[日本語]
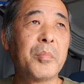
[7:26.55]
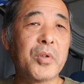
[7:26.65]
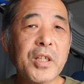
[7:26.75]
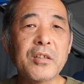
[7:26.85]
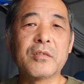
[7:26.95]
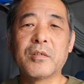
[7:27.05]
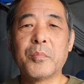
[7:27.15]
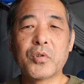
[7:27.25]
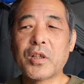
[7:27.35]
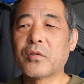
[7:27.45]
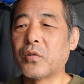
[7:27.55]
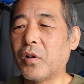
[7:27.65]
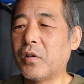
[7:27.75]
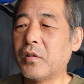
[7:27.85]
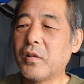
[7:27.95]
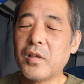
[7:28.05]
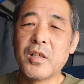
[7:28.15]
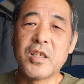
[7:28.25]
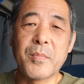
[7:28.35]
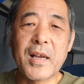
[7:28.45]
モテる、モテると、
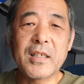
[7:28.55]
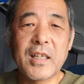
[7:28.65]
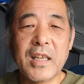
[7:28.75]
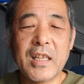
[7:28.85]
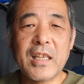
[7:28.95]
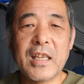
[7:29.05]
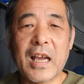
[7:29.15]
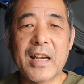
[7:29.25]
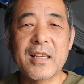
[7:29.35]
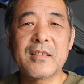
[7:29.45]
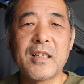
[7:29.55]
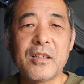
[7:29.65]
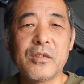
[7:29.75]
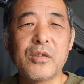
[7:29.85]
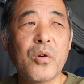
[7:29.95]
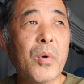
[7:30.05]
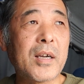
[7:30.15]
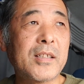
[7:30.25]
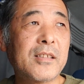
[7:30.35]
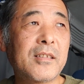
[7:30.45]
自慢げに話してる
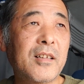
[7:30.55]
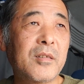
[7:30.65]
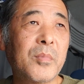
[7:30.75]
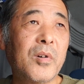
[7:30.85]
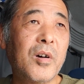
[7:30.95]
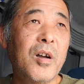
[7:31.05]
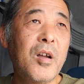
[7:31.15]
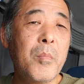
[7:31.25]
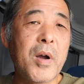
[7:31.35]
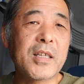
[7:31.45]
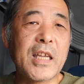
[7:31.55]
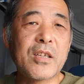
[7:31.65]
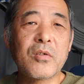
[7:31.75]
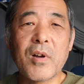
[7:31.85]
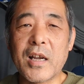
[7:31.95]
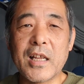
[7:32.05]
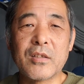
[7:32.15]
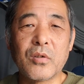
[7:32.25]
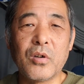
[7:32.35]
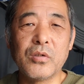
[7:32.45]
わけですけれども、まあ、結局はね、
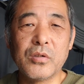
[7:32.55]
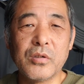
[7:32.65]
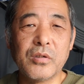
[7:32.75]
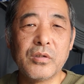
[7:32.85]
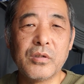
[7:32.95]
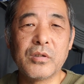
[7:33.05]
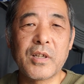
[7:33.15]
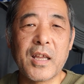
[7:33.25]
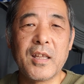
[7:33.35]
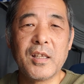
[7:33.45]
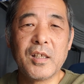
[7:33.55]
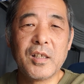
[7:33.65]
そういうね、